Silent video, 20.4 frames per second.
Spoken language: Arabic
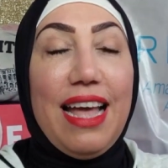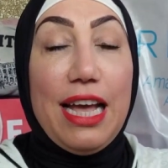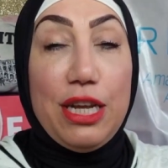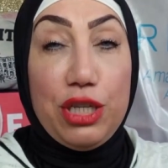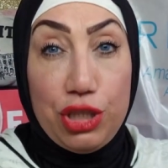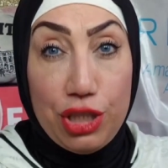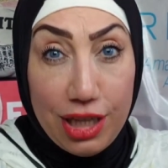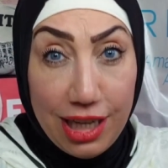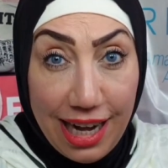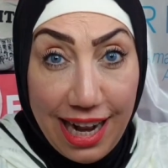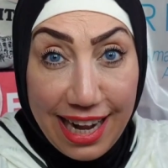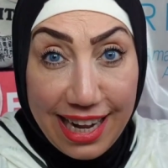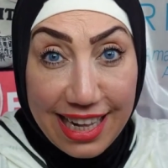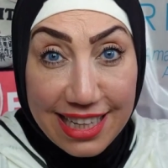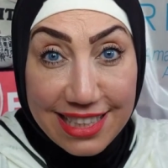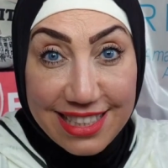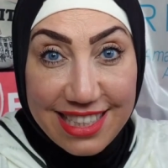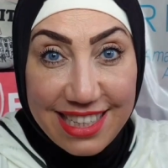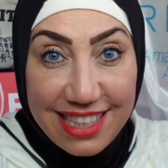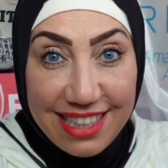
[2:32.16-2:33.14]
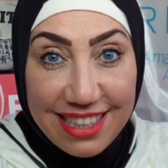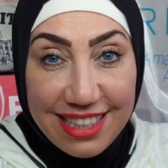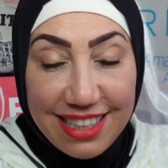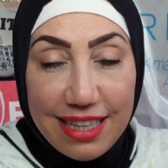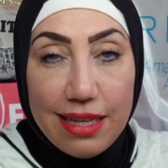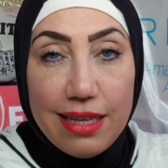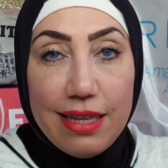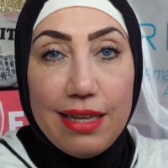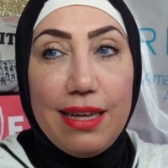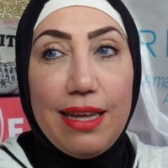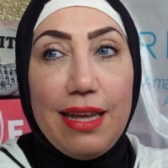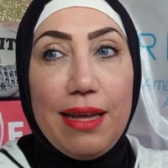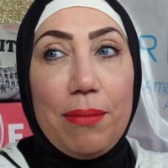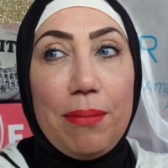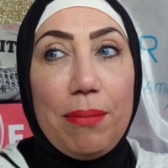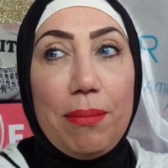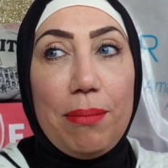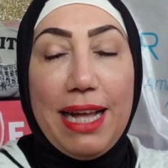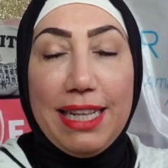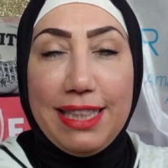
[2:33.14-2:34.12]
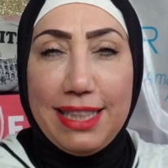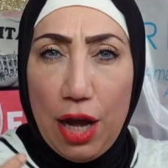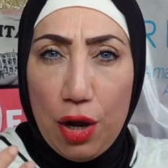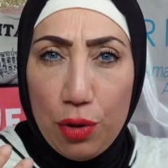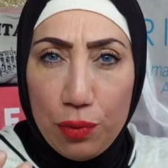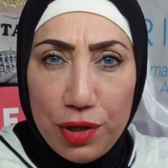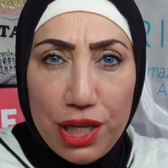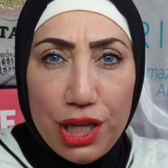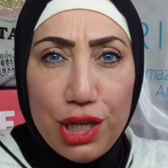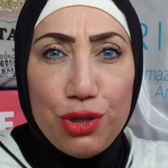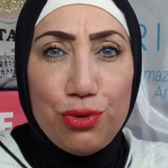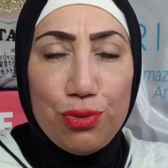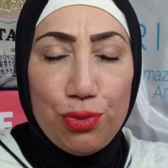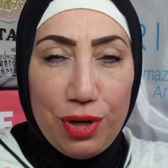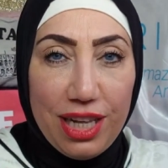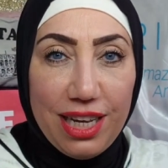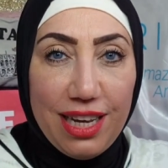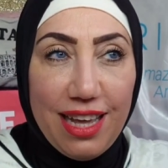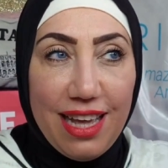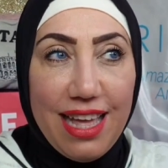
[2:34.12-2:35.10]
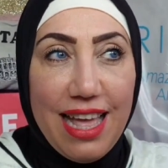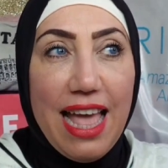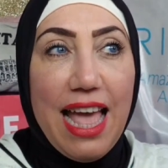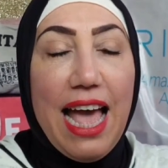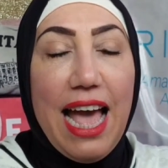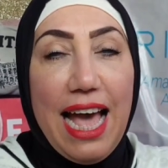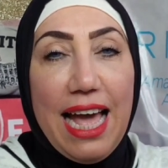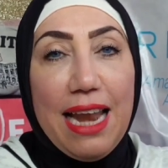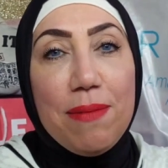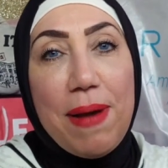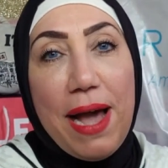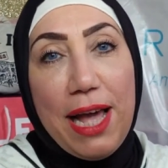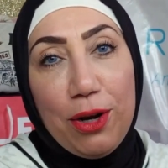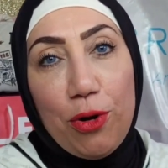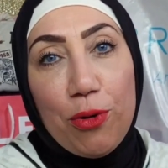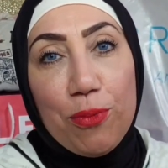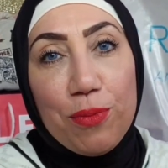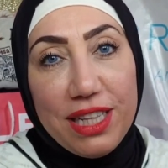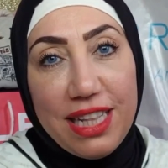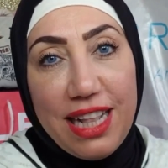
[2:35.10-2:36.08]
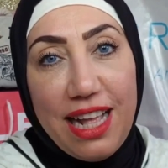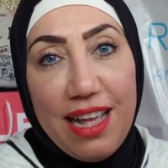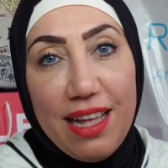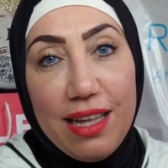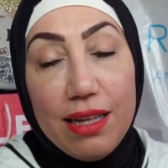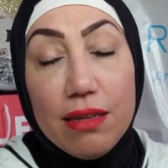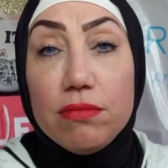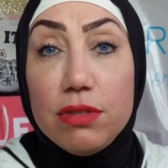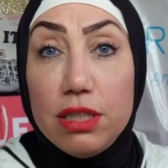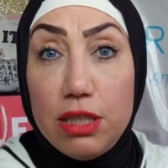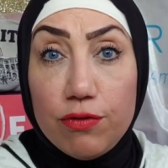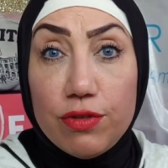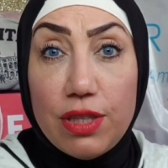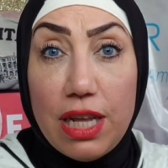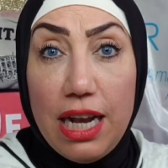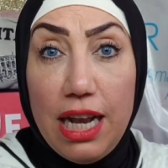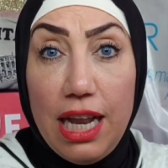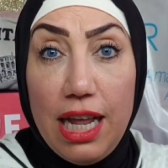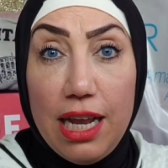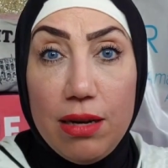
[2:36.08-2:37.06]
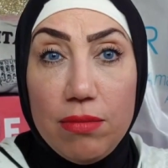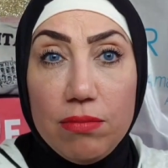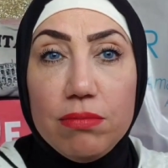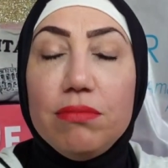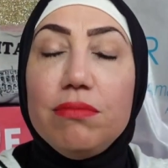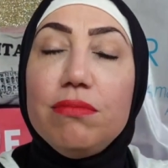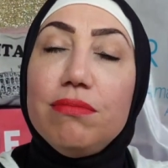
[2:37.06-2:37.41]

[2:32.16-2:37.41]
اشتري الحاجات دي مع التحويش وكده هل مع العمر ده يفضل الحلم